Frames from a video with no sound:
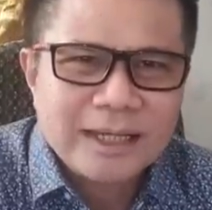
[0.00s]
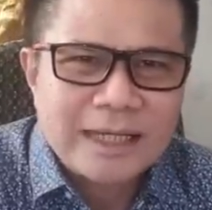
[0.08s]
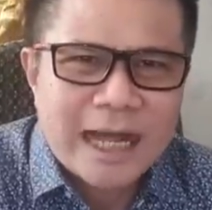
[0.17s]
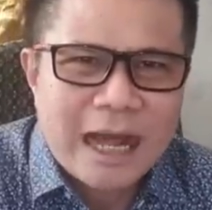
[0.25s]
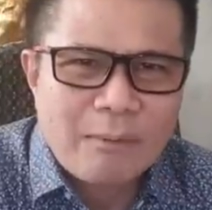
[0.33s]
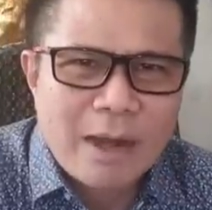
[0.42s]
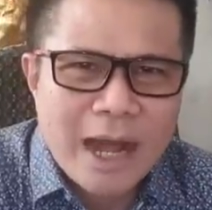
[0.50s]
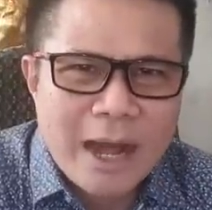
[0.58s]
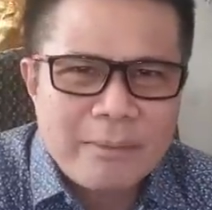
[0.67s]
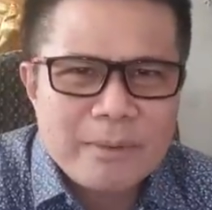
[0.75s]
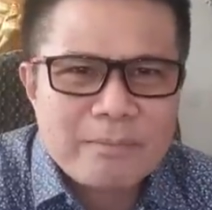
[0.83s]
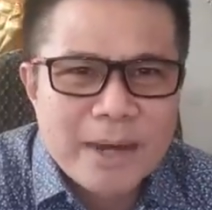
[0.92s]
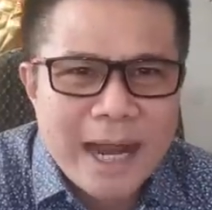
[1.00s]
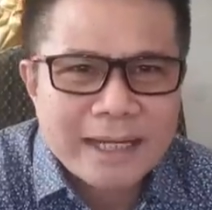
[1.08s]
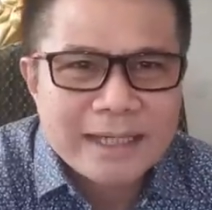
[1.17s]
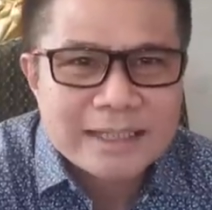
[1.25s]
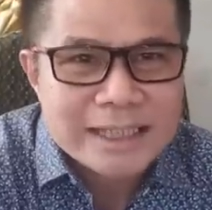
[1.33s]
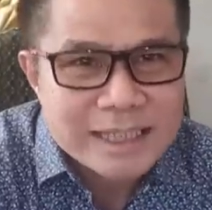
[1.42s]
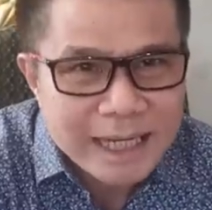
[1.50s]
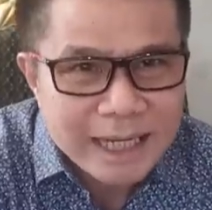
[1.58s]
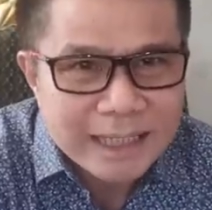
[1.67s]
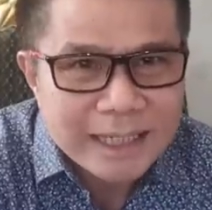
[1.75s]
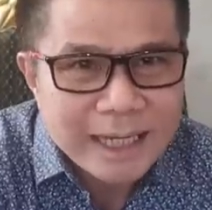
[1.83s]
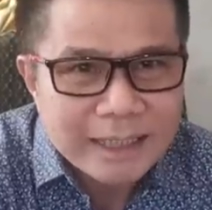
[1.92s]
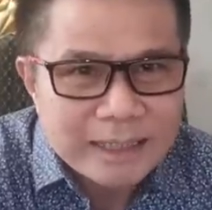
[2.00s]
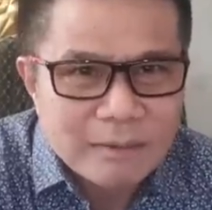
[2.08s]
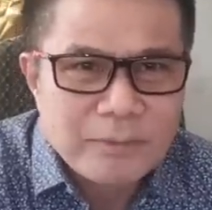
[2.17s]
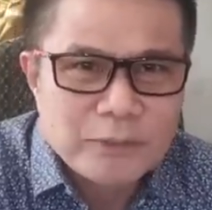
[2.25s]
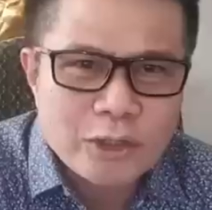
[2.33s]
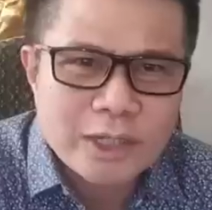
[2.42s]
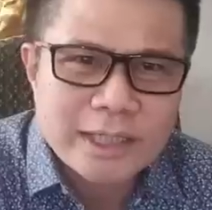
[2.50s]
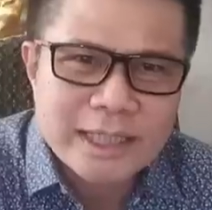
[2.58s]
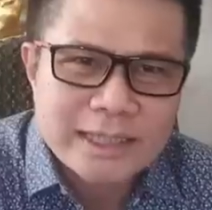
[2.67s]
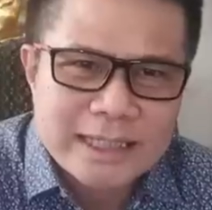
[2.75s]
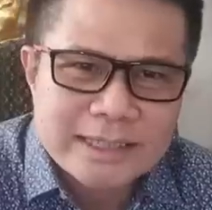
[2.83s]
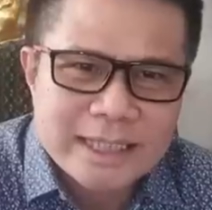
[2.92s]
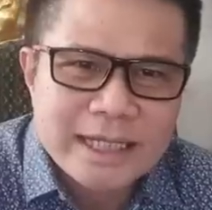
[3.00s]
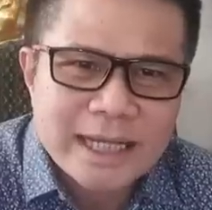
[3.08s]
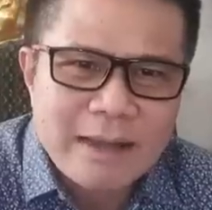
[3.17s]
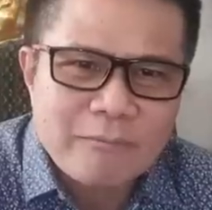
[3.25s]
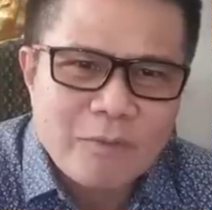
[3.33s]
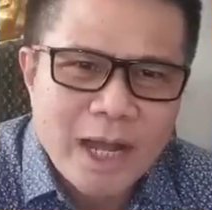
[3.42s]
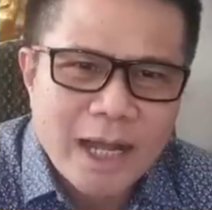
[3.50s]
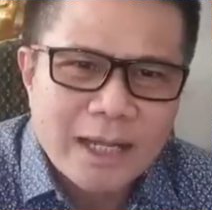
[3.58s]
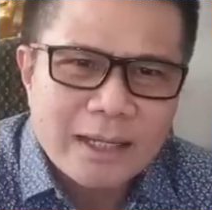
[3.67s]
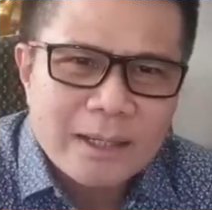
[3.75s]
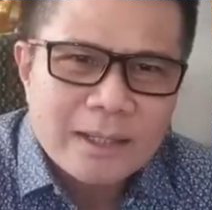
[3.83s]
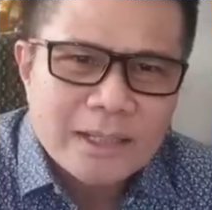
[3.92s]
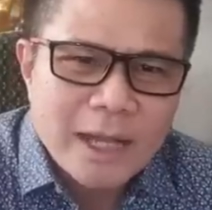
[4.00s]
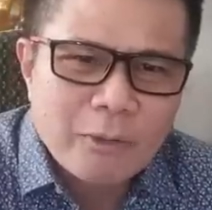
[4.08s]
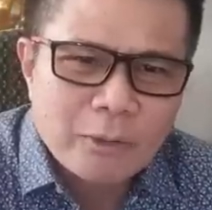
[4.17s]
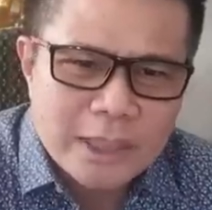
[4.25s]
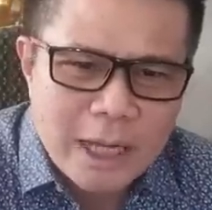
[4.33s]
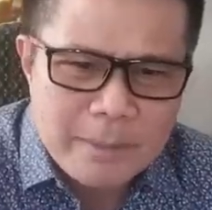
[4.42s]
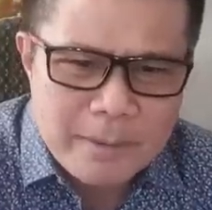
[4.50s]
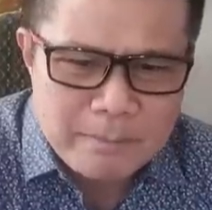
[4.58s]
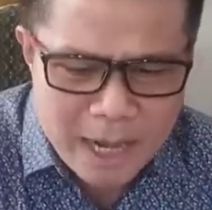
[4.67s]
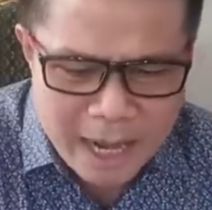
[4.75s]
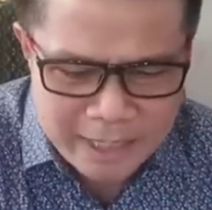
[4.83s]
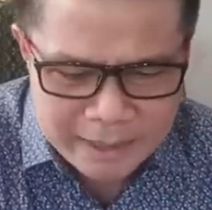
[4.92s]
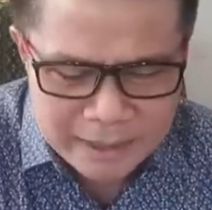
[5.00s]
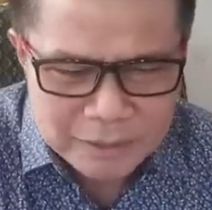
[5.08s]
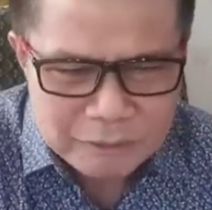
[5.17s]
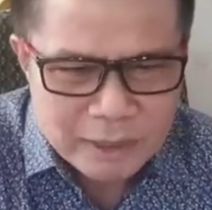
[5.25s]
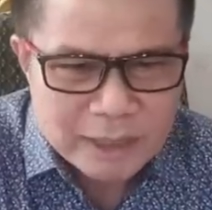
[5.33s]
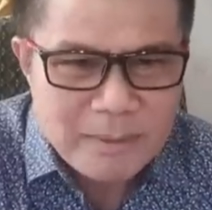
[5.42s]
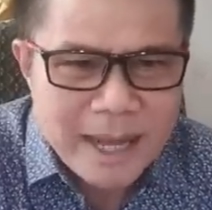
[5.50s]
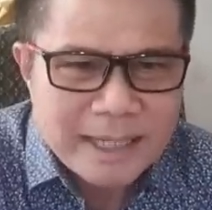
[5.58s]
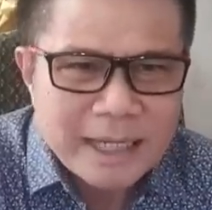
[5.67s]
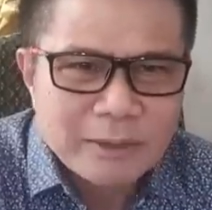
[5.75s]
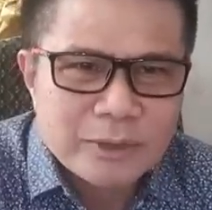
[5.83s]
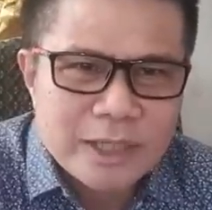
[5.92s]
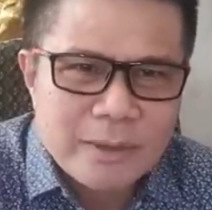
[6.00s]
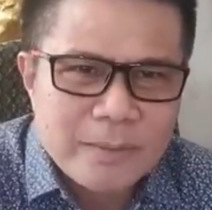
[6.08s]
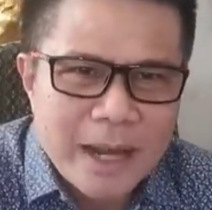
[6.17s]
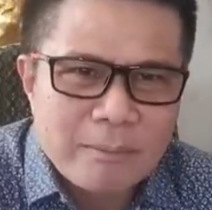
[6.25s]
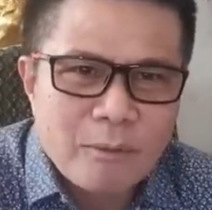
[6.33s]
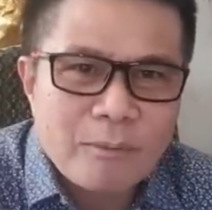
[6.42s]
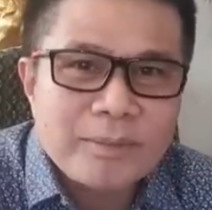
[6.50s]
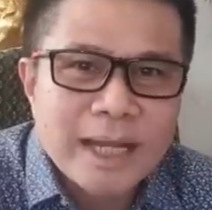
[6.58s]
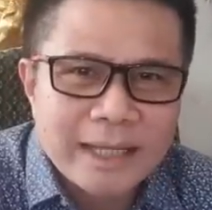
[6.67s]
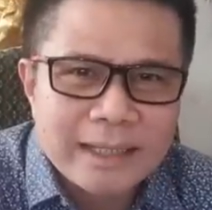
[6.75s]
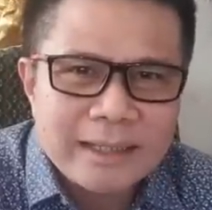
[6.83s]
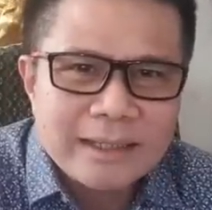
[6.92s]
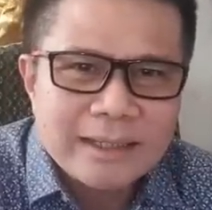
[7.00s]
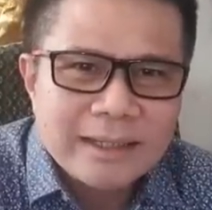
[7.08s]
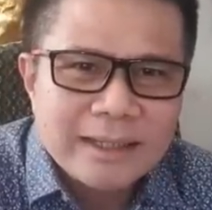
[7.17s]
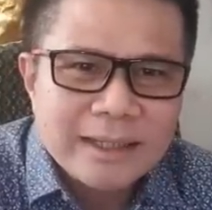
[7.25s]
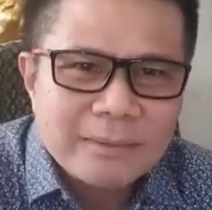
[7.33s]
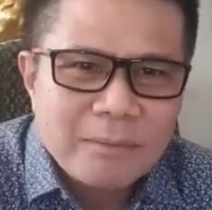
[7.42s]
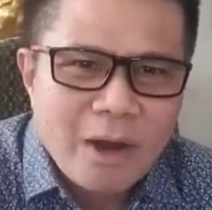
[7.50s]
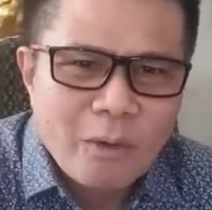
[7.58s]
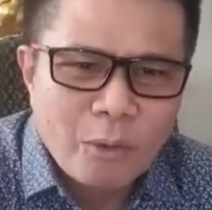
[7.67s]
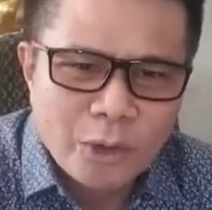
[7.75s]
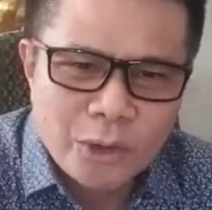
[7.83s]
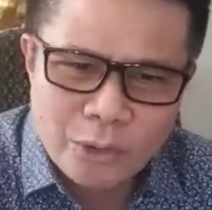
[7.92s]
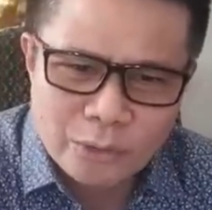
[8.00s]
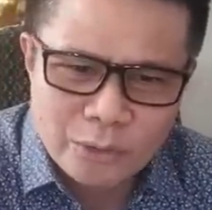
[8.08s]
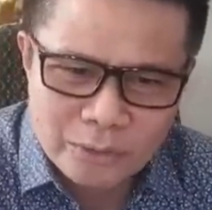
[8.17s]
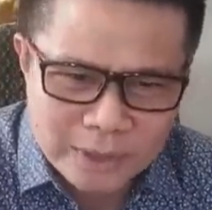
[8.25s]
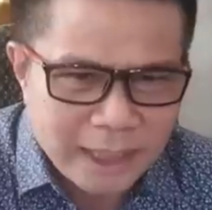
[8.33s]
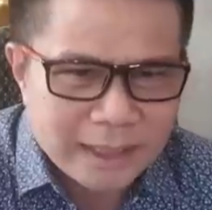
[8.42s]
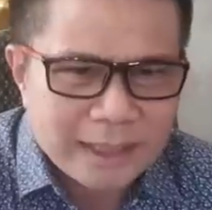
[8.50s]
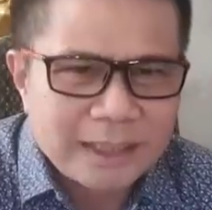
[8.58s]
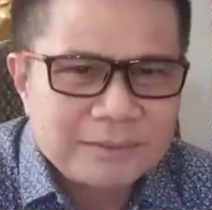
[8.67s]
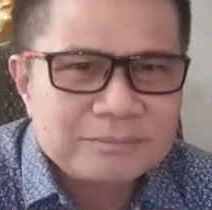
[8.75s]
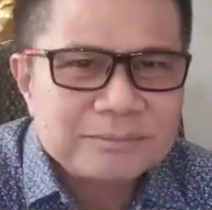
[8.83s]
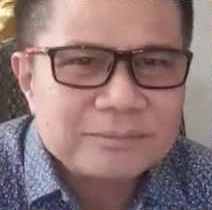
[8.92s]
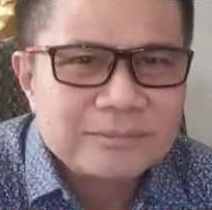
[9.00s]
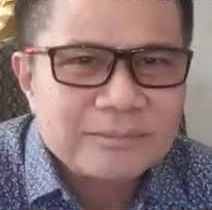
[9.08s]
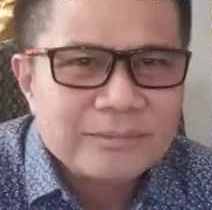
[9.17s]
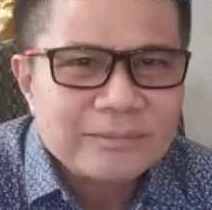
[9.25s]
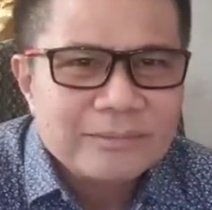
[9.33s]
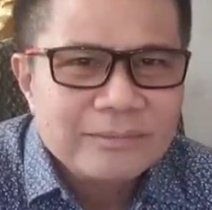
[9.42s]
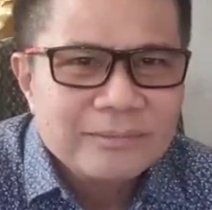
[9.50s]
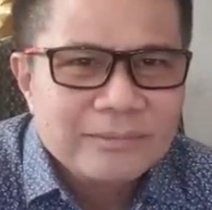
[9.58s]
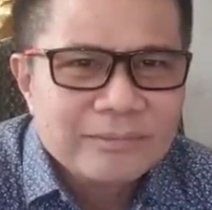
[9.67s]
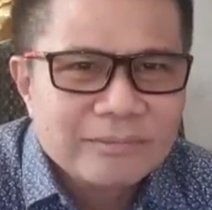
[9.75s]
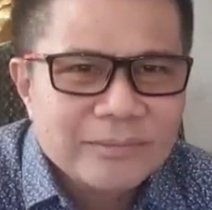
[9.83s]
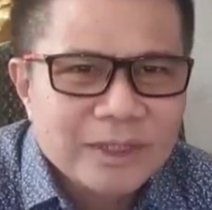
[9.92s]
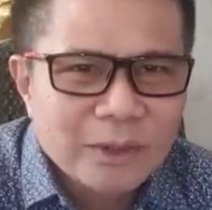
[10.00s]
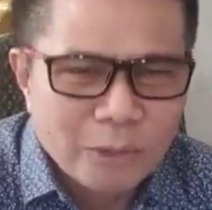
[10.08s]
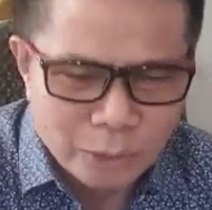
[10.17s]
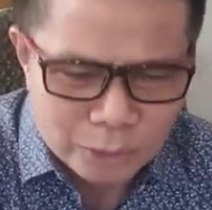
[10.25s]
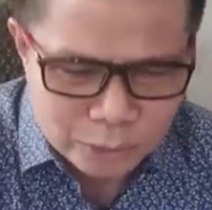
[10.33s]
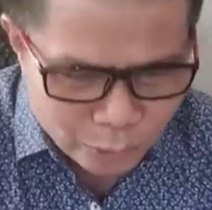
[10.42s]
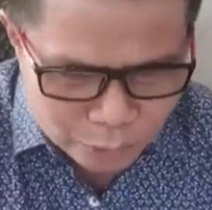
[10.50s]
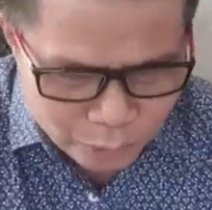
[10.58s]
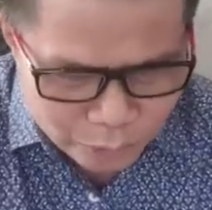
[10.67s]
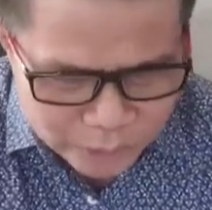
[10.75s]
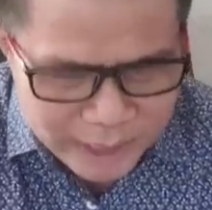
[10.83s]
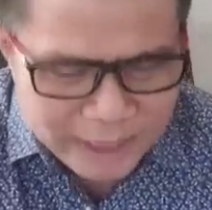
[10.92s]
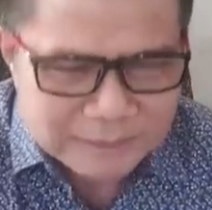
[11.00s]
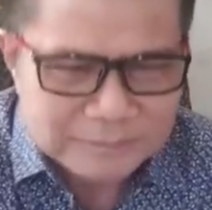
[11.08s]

นะว่าอภิปรายหรือเชียร์กันแน่แต่ว่าชนก็จะตัดสินนะครับว่าถ้าคุณจะอภิปรายรัฐบาลนั้นคุณจะอภิปรายมุมไหนเพราะคุณรู้ทุกเรื่องนะคุณรู้ทุกเรื่อง